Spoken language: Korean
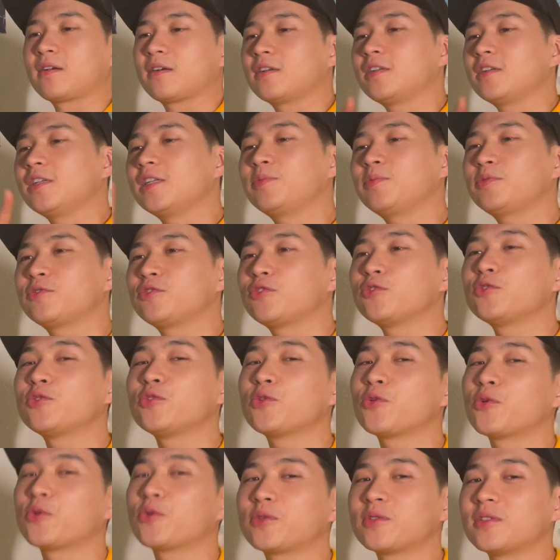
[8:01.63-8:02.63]
클립
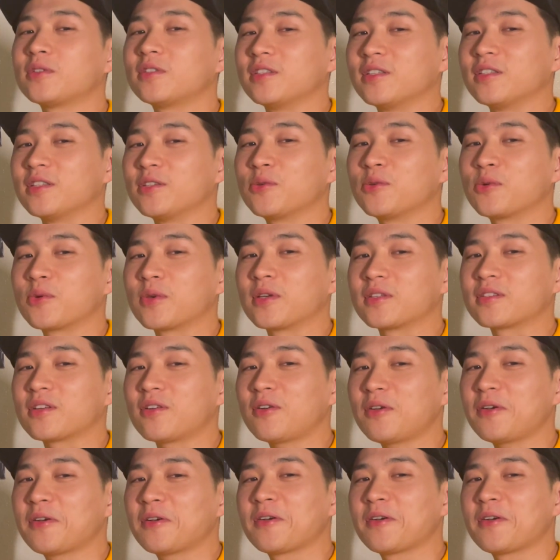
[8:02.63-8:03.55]
스튜디오를 이용해서